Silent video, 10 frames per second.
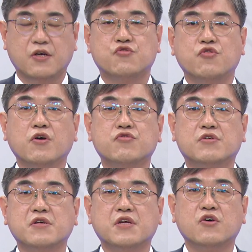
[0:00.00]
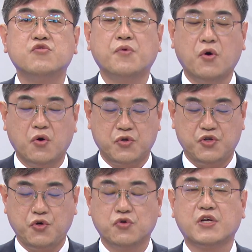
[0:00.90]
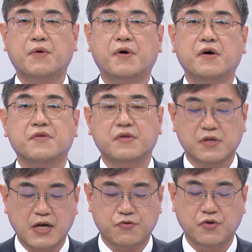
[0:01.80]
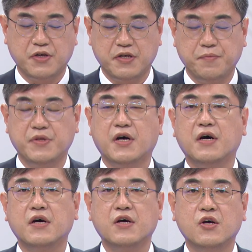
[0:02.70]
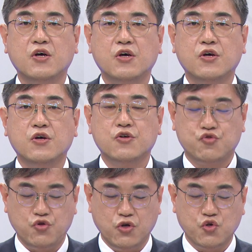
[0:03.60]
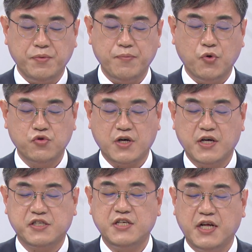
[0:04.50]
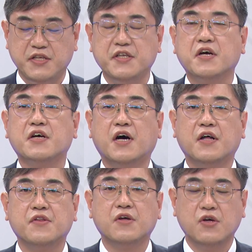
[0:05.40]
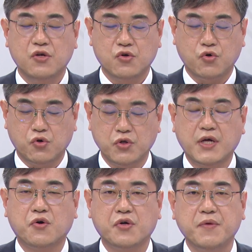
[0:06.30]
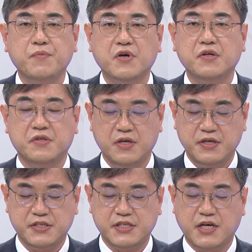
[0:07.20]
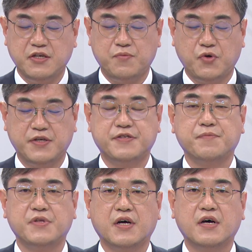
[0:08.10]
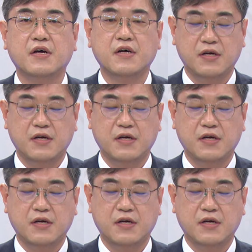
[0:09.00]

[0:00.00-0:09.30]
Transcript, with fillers: 수영구청장 후보 기호 4번 각동혁입니다. 수영구민 모두가 지난 2년간 코로나로 힘든 시간을 보냈습니다.